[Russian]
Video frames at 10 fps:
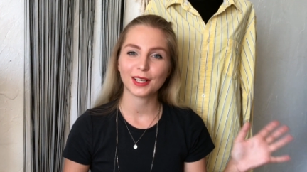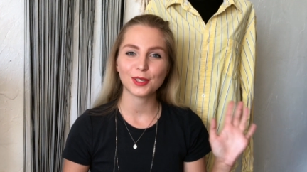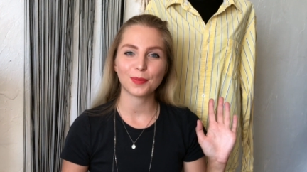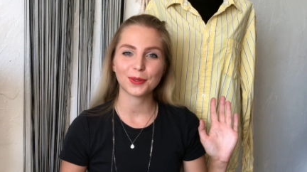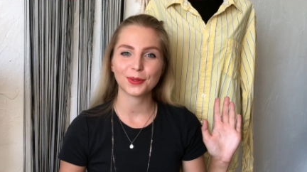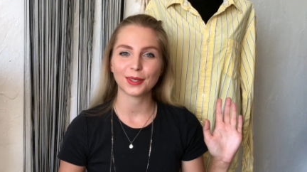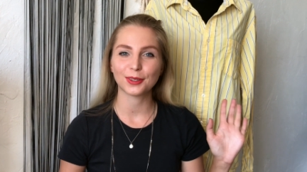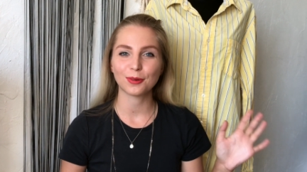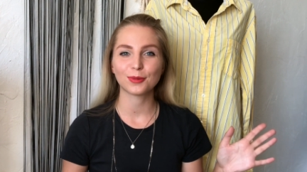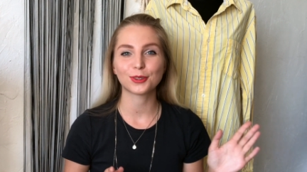речь пойдет о
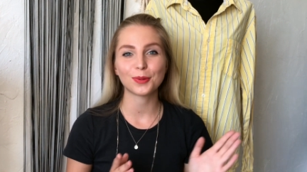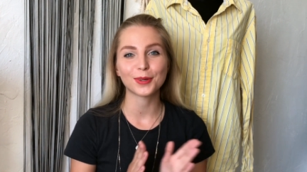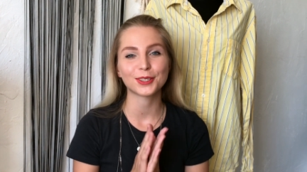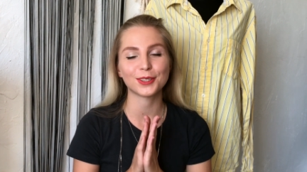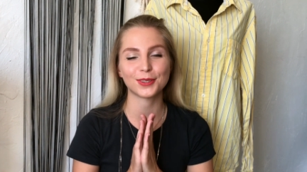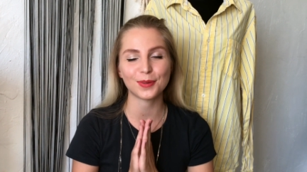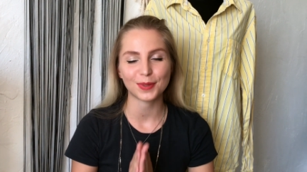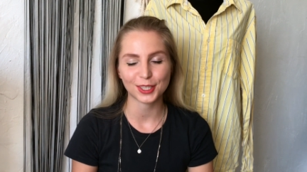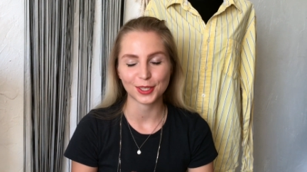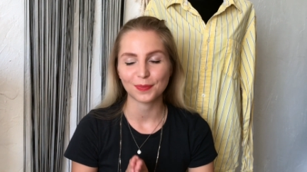том, что можно из нее
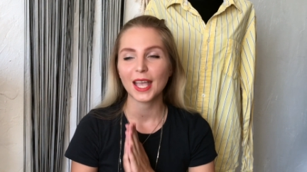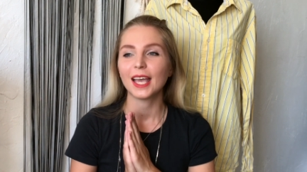пошить.